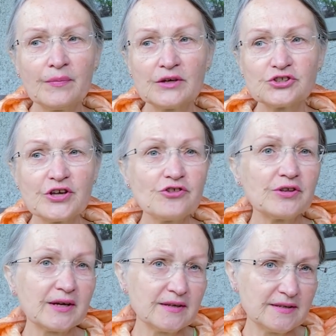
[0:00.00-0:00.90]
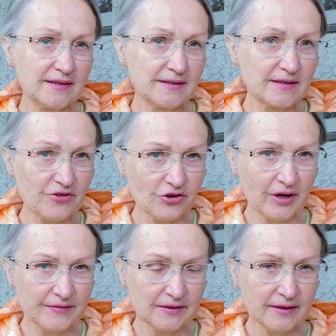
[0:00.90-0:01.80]
Женщина хранительница
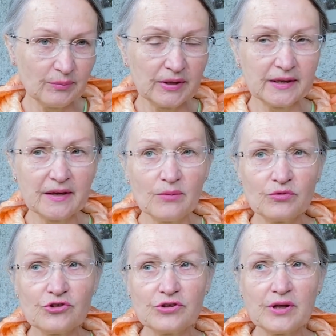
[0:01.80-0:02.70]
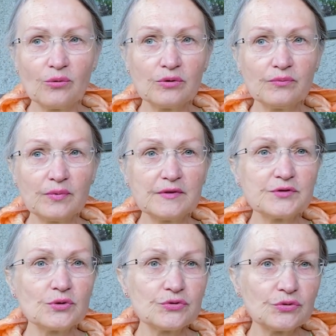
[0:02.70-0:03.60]
очага всегда была, да, мужчина, он был в
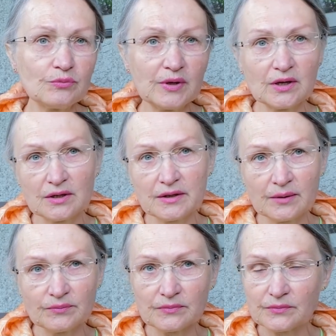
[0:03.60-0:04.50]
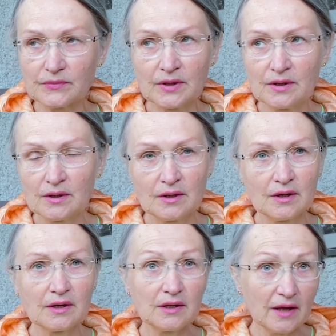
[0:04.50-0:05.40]
социуме там
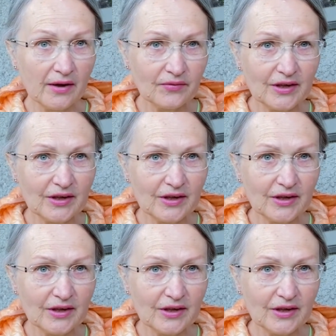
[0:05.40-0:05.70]
главный,